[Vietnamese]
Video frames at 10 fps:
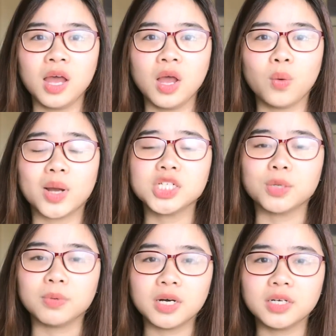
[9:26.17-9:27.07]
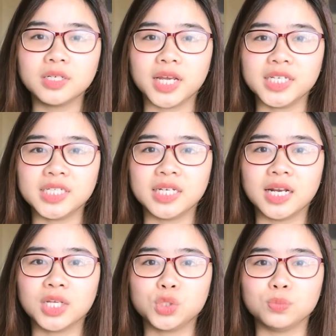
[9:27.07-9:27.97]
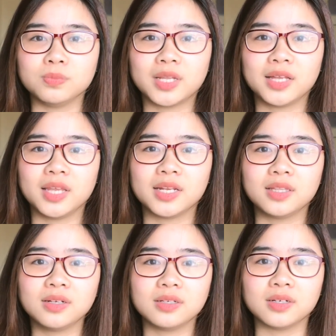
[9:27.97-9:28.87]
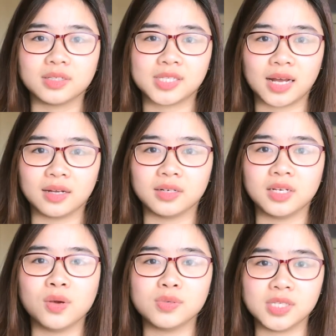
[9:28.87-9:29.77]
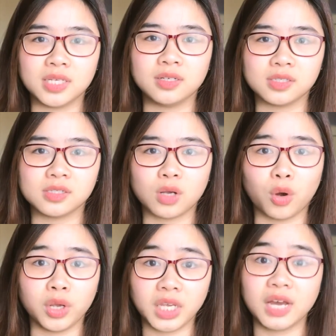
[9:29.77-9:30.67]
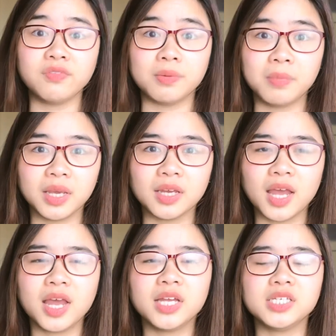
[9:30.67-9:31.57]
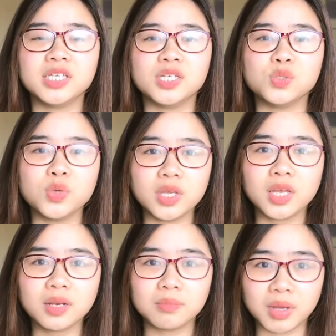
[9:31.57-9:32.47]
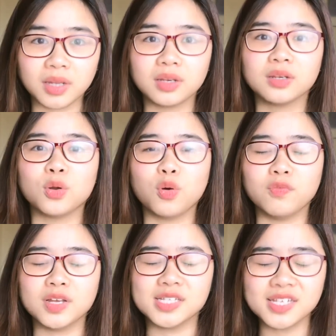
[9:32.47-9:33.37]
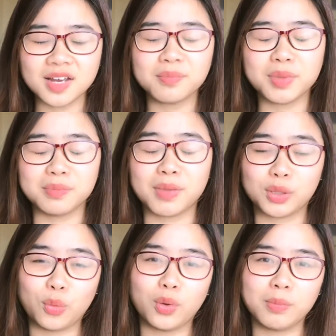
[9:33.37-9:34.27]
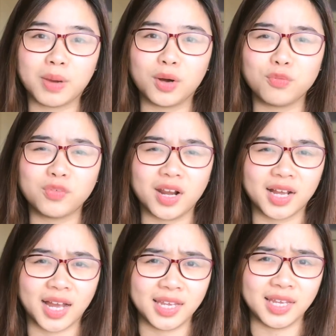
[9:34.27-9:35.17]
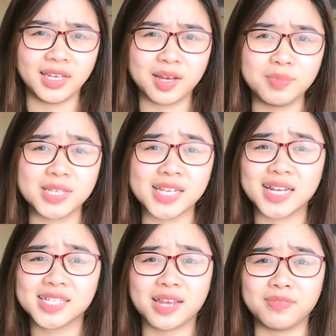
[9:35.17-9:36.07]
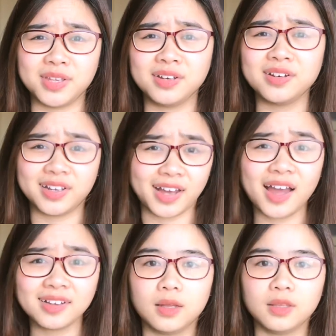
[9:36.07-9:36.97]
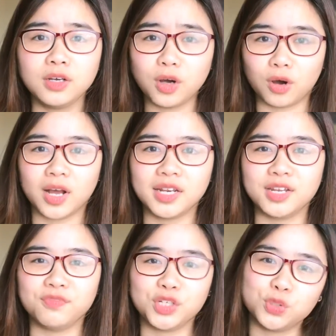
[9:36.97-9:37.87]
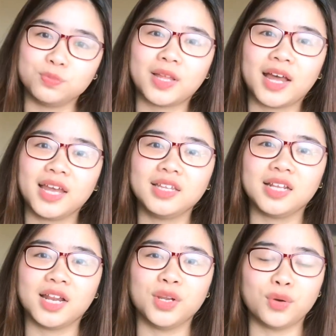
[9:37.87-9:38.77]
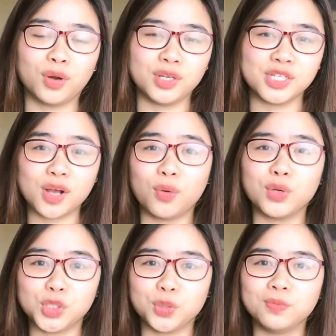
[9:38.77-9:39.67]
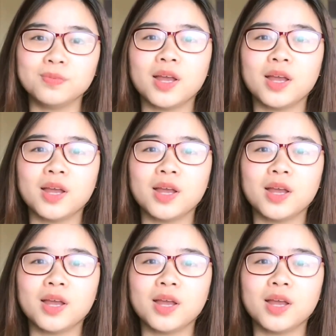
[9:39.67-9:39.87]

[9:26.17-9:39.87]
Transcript: Quan trọng hơn đấy chính là chúng ta nhận thức được rằng điều gì thực sự có ý nghĩa với mình, chỉ duy nhất mình, đối với riêng mình mà thôi, mà không phải là cái ý nghĩa bị san sẻ với những người khác. Những khó khăn đến với chúng ta ấy thì là đều có lý do của chúng.